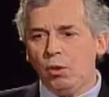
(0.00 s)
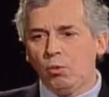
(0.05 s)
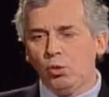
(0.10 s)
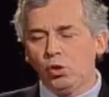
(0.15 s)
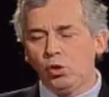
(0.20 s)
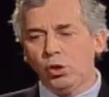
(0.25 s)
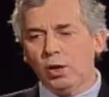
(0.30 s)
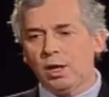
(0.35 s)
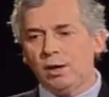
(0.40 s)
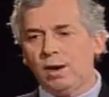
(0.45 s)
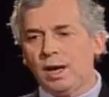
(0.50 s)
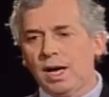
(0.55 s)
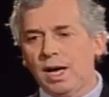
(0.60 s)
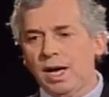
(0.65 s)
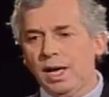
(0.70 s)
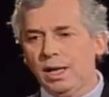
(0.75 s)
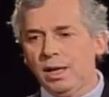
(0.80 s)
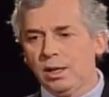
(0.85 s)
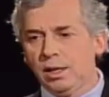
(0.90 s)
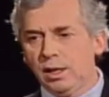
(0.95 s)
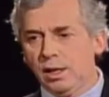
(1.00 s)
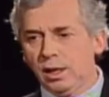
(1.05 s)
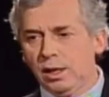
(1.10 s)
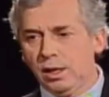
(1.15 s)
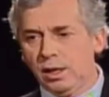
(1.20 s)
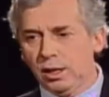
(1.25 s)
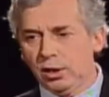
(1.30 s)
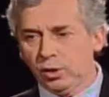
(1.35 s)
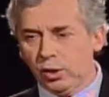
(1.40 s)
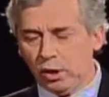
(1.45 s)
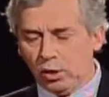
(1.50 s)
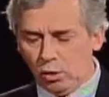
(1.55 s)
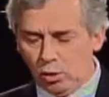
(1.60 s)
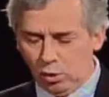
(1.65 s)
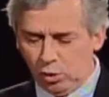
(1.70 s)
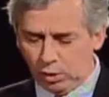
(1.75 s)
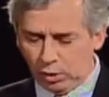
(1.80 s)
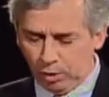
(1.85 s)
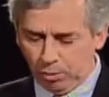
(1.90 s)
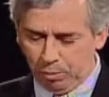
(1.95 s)
mucho trabajar, y, en eso
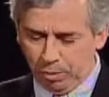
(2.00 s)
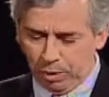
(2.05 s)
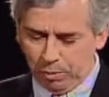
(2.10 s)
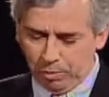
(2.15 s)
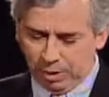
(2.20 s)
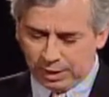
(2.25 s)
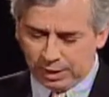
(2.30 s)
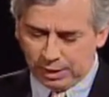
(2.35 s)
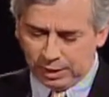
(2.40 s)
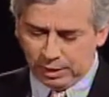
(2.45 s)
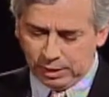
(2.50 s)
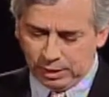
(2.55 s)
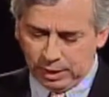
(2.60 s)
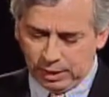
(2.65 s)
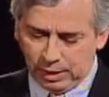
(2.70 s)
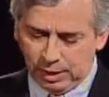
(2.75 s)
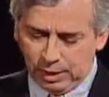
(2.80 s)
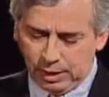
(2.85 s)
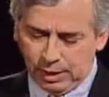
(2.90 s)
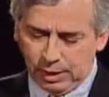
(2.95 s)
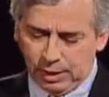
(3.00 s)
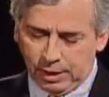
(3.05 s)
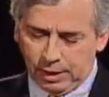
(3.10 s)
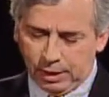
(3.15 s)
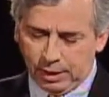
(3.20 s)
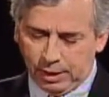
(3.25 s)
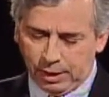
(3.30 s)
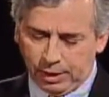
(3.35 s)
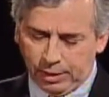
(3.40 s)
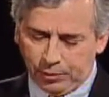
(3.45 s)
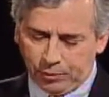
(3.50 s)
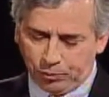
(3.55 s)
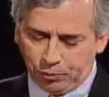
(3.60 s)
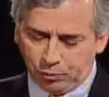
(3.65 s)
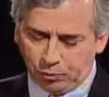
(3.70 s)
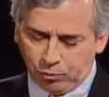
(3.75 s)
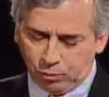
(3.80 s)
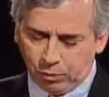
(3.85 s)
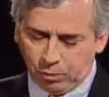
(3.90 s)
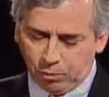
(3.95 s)
tengo también bastante,
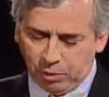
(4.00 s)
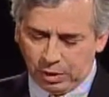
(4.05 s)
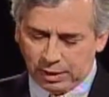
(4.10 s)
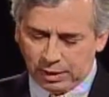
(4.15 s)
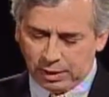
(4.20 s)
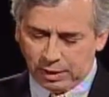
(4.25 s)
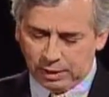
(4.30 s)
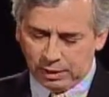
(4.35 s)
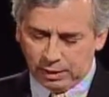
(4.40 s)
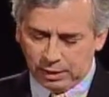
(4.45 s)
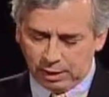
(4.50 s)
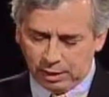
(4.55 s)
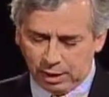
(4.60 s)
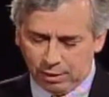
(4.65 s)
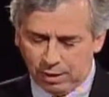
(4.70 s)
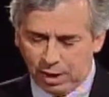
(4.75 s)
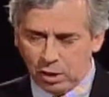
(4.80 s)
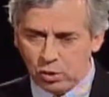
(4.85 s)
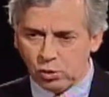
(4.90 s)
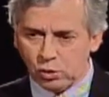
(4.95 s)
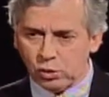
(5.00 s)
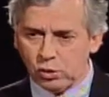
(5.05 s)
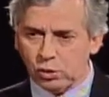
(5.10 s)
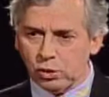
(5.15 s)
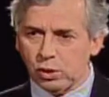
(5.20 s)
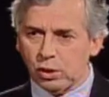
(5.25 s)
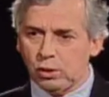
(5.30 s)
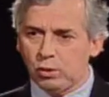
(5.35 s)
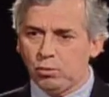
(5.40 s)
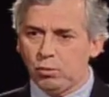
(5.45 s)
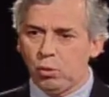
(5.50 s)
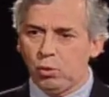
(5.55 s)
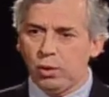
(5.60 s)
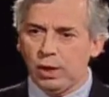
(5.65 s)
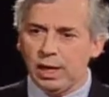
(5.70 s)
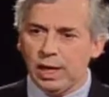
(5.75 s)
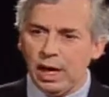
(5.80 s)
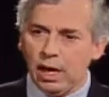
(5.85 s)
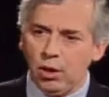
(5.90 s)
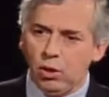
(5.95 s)
em, bastantes trabajos eh,
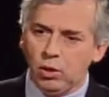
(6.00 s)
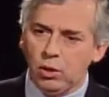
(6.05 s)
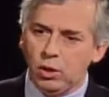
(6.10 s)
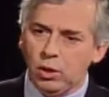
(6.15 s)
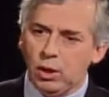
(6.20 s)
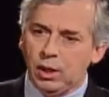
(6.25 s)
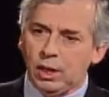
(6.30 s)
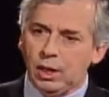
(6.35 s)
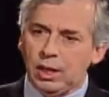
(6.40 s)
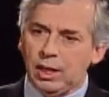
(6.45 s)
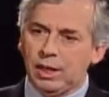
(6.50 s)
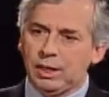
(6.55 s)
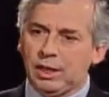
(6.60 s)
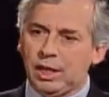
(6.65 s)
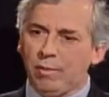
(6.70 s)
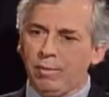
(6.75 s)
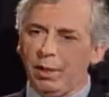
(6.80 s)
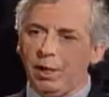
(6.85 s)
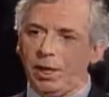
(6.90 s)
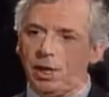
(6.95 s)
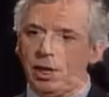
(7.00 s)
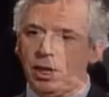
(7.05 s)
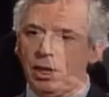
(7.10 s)
publicados, en el tema de